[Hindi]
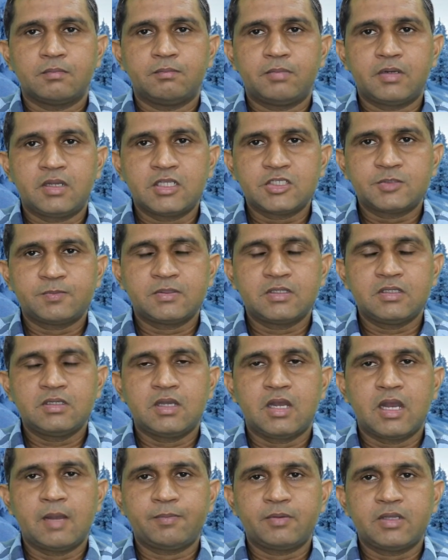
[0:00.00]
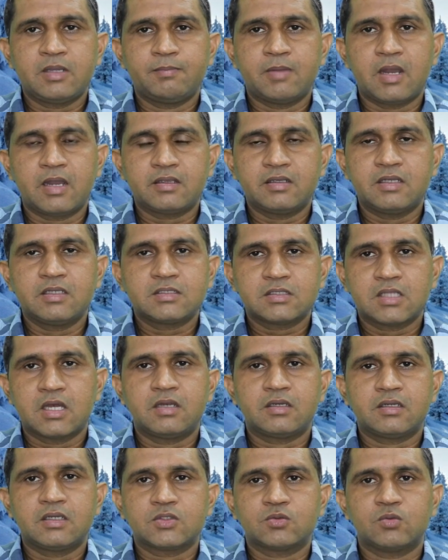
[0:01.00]
बृहस्पति आपके भाग्य
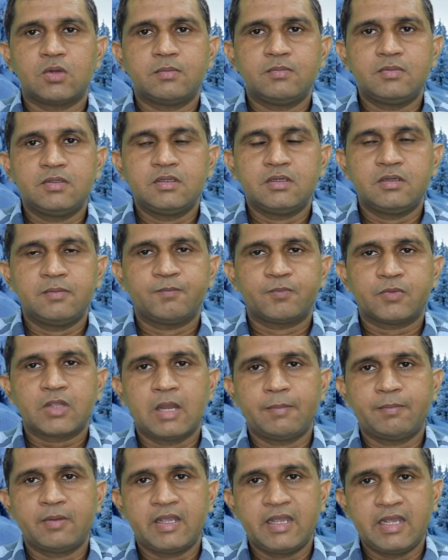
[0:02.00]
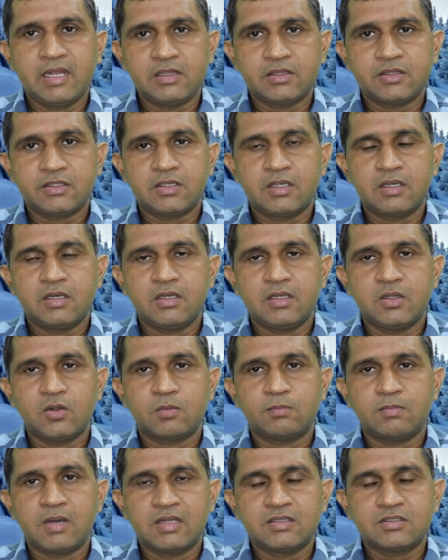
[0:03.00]
स्थान के स्वामी हैं आप हेल्थ के लिए
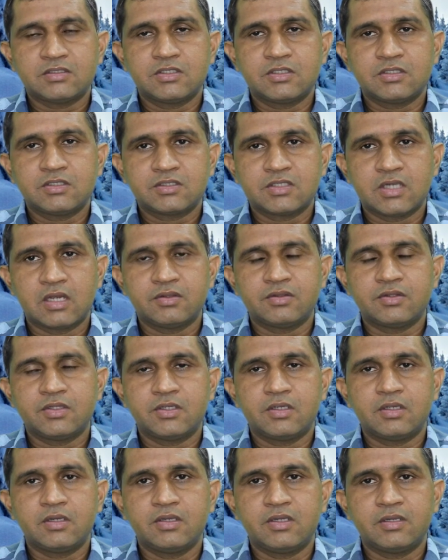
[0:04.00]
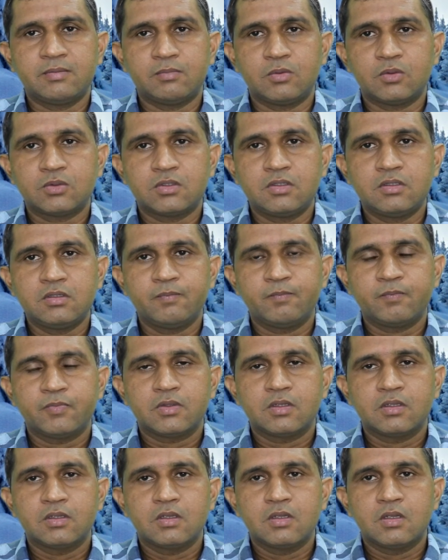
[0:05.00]
और मानसिक शांति के लिए मोती
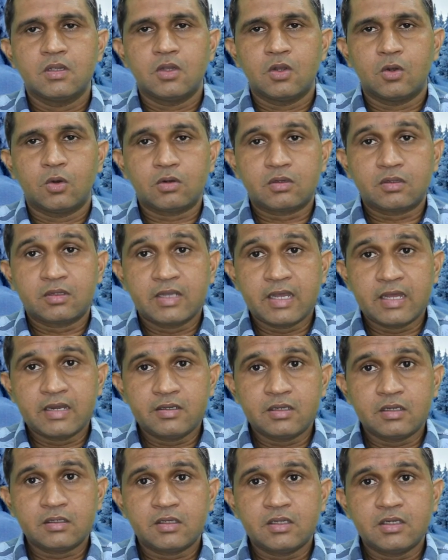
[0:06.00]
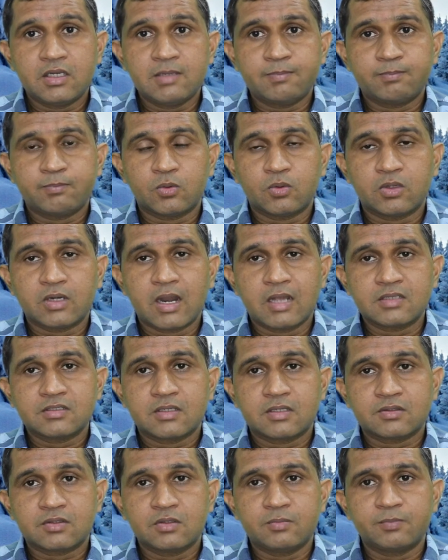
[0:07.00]
और कैरियर के लिए
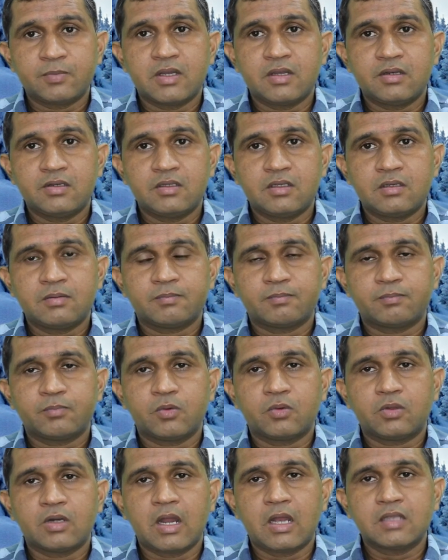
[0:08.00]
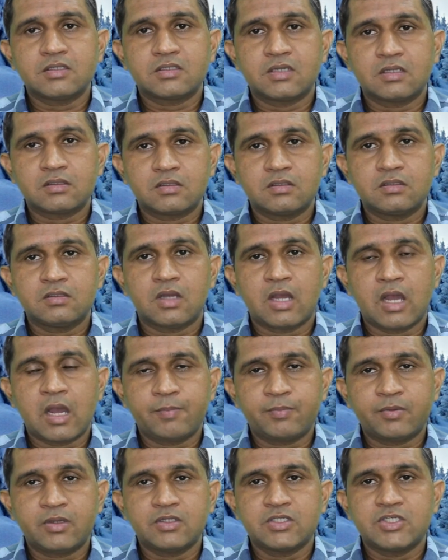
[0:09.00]
पुखराज रत्न पहनिए पुखराज रत्न
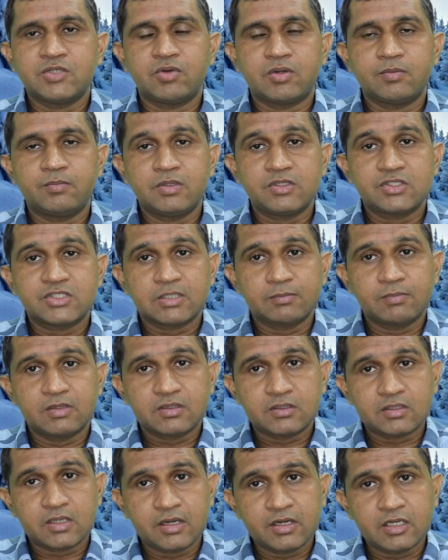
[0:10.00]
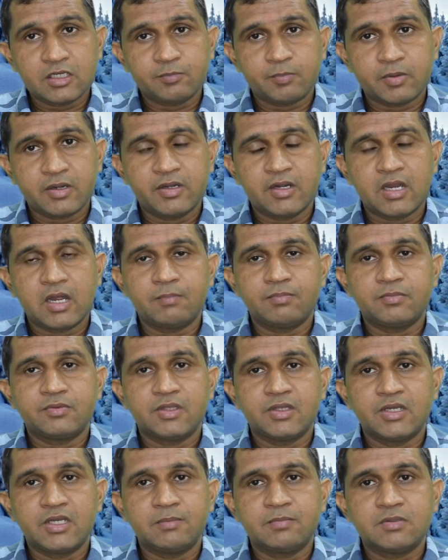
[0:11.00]
आपके जीवन में चमत्कारिक परिणाम
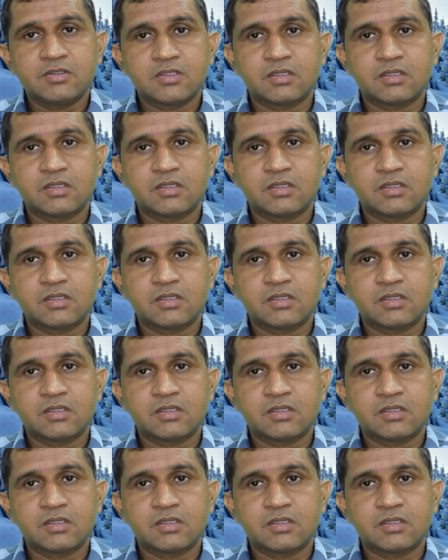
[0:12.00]
देने में